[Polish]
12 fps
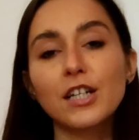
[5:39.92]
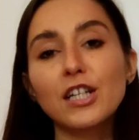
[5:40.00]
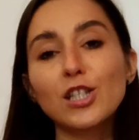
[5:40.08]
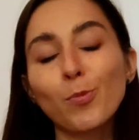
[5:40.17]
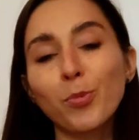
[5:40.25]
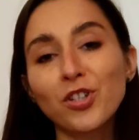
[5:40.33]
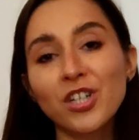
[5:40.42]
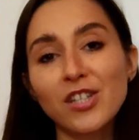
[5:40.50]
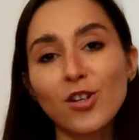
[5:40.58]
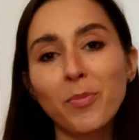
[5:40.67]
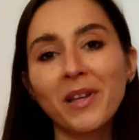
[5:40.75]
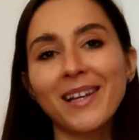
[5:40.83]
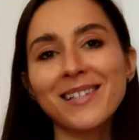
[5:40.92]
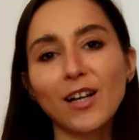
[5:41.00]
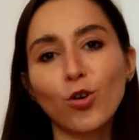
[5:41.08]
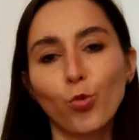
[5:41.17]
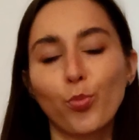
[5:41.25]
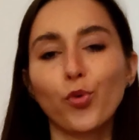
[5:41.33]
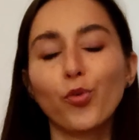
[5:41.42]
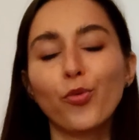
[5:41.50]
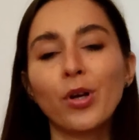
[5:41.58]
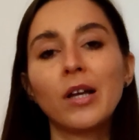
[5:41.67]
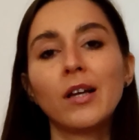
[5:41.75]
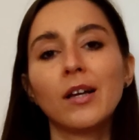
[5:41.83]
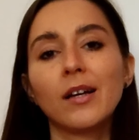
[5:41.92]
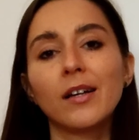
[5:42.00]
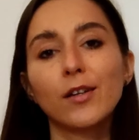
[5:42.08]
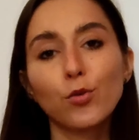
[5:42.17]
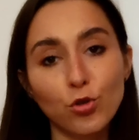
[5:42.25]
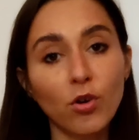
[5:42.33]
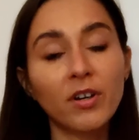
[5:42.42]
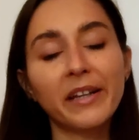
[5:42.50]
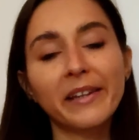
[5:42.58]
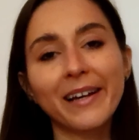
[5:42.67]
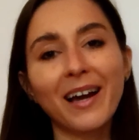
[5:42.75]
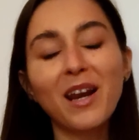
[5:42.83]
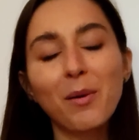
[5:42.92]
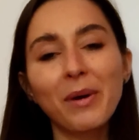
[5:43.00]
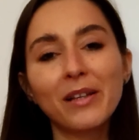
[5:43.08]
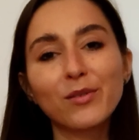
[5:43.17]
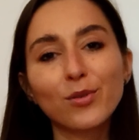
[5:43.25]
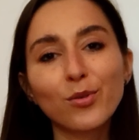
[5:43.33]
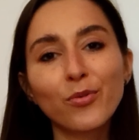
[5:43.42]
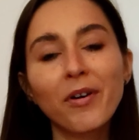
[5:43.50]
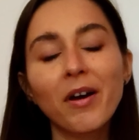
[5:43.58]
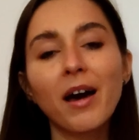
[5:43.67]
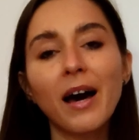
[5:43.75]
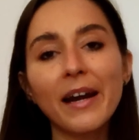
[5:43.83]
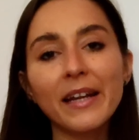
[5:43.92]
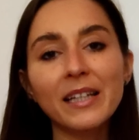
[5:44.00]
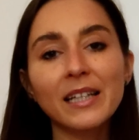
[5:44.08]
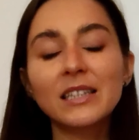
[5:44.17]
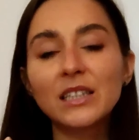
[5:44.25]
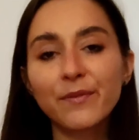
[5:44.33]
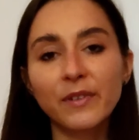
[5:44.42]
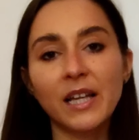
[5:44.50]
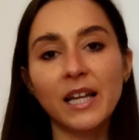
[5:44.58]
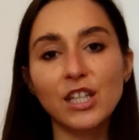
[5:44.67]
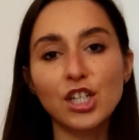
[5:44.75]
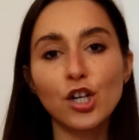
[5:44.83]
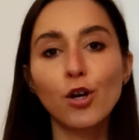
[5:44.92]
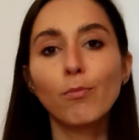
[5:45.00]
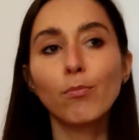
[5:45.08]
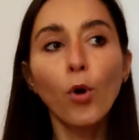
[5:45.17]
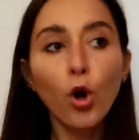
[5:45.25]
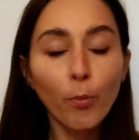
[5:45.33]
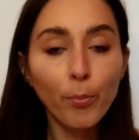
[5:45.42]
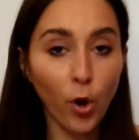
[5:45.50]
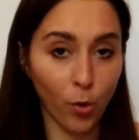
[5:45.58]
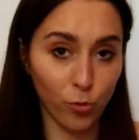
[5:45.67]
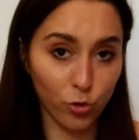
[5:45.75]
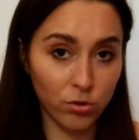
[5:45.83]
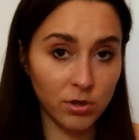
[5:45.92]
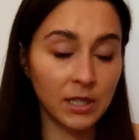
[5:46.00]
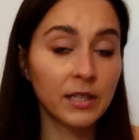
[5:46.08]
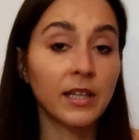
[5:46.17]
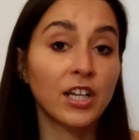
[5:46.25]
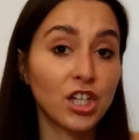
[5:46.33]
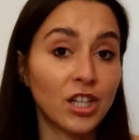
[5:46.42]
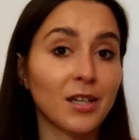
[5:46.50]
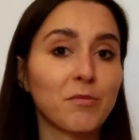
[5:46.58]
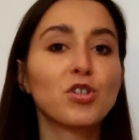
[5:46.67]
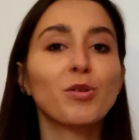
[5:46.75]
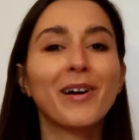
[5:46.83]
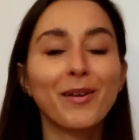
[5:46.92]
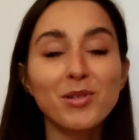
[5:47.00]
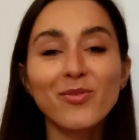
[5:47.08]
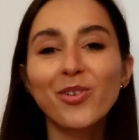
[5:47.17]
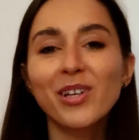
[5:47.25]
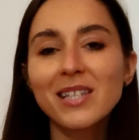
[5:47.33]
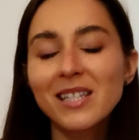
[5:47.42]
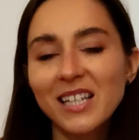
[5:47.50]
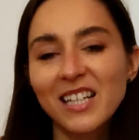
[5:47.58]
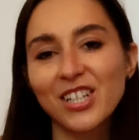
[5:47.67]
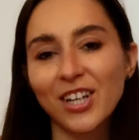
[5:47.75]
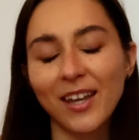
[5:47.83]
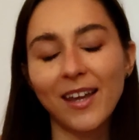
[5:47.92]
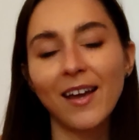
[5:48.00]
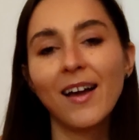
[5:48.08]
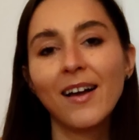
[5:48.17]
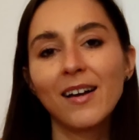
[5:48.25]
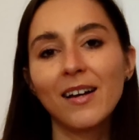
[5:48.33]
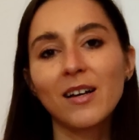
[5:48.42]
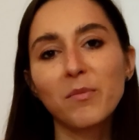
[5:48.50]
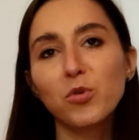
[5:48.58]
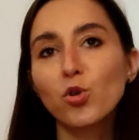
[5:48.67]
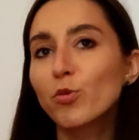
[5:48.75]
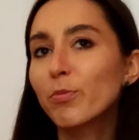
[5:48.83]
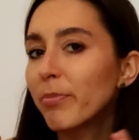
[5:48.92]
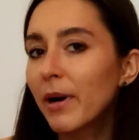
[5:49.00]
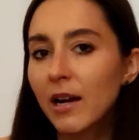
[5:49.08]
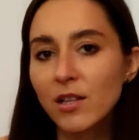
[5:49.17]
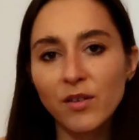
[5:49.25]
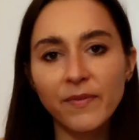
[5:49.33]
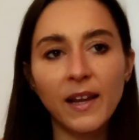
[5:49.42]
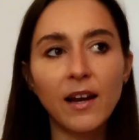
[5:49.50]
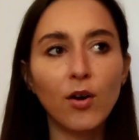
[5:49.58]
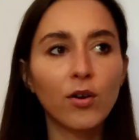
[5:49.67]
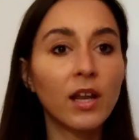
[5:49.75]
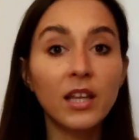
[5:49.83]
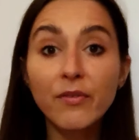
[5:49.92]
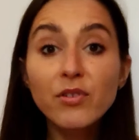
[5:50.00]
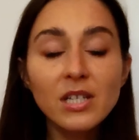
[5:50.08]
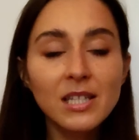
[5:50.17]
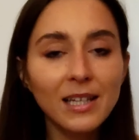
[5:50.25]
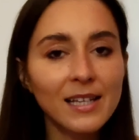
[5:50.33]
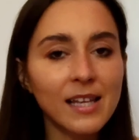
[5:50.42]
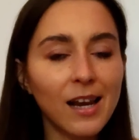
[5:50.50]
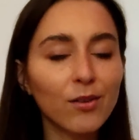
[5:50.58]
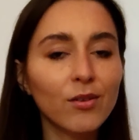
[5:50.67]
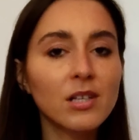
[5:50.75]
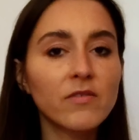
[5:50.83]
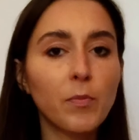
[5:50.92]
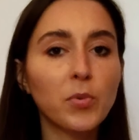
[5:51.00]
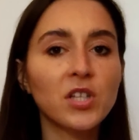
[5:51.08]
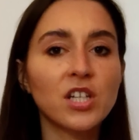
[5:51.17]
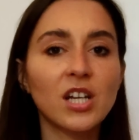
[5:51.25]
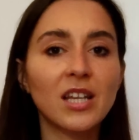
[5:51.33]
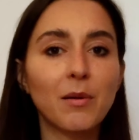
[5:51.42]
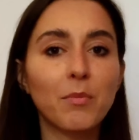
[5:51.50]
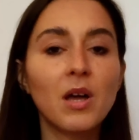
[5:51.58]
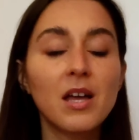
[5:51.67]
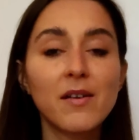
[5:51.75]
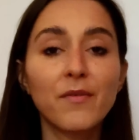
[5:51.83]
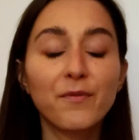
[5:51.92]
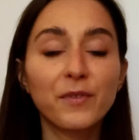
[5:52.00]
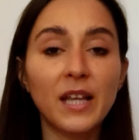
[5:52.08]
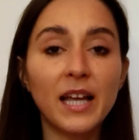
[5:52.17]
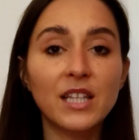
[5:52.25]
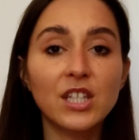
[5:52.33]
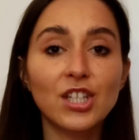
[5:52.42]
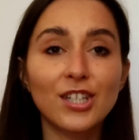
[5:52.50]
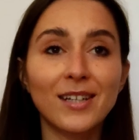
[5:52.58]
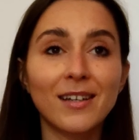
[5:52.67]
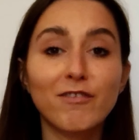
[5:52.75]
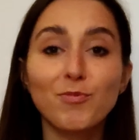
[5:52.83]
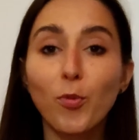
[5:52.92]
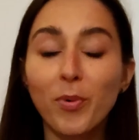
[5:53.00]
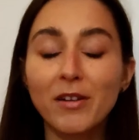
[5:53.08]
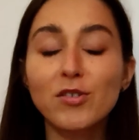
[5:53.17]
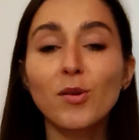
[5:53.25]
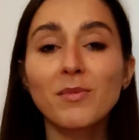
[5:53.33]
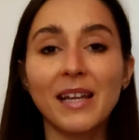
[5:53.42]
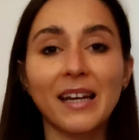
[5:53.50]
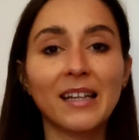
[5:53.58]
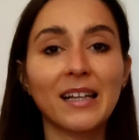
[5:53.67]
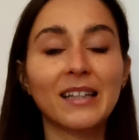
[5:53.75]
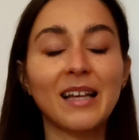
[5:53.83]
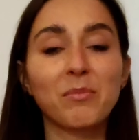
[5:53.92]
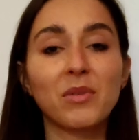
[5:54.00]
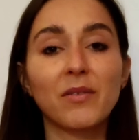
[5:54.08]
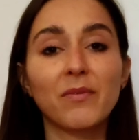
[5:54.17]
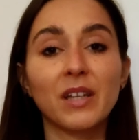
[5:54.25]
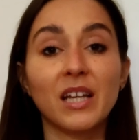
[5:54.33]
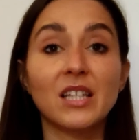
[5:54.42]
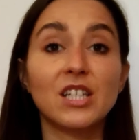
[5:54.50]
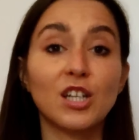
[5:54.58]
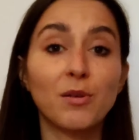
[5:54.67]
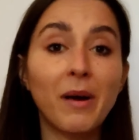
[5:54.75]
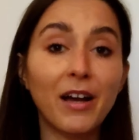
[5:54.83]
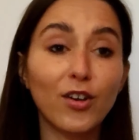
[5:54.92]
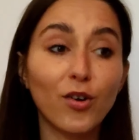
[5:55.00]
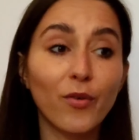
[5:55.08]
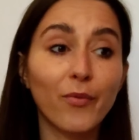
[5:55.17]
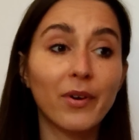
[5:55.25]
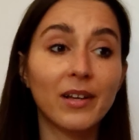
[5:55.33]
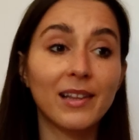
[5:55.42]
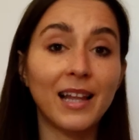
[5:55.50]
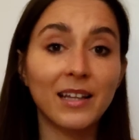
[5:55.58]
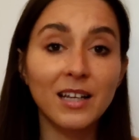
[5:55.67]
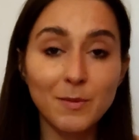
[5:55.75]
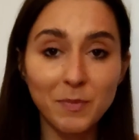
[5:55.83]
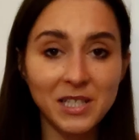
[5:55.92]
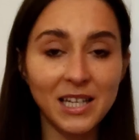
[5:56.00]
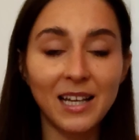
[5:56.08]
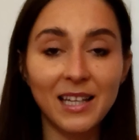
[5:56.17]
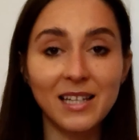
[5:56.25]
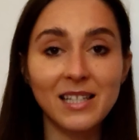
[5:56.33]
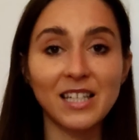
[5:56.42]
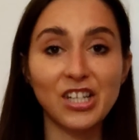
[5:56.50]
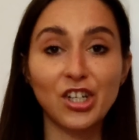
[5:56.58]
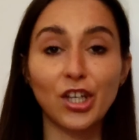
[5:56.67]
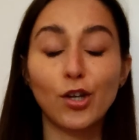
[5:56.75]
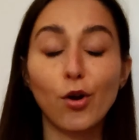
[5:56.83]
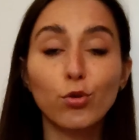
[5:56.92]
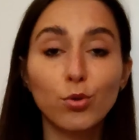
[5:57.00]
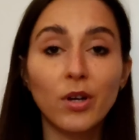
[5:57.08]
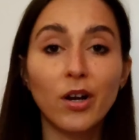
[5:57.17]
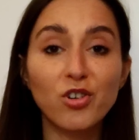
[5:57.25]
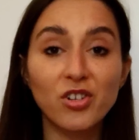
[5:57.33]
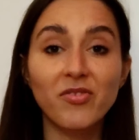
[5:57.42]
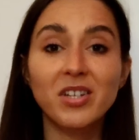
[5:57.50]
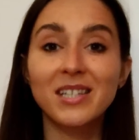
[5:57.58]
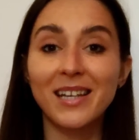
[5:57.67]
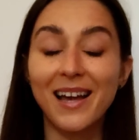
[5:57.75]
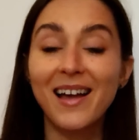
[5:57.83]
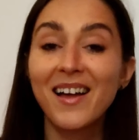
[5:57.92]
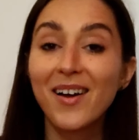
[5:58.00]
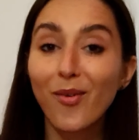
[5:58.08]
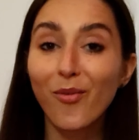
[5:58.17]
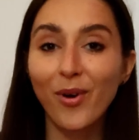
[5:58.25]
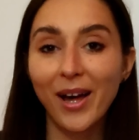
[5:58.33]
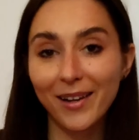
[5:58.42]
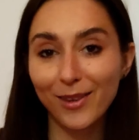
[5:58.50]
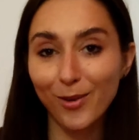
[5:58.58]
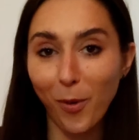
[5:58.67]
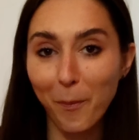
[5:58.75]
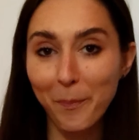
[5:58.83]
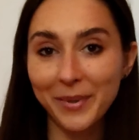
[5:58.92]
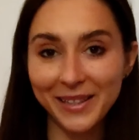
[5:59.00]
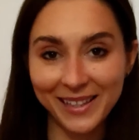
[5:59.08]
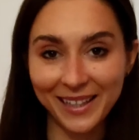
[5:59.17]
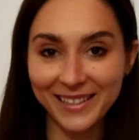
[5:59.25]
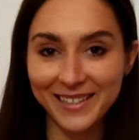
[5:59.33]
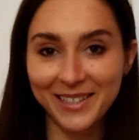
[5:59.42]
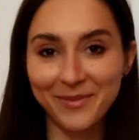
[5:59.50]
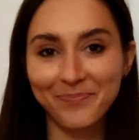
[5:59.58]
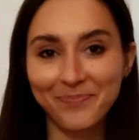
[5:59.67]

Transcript: Często podczas robienia zakupów E, już konkretnych elementów. Architekci wnętrz mogą pomóc także tym, że mają swoje zniżki. E, już bardzo wiele, o ile nie wszystkie salony z wyposażeniem wnętrz e, współpracują z architektami wnętrz i mają dla nich specjalne zniżki, o które oczywiście warto pytać.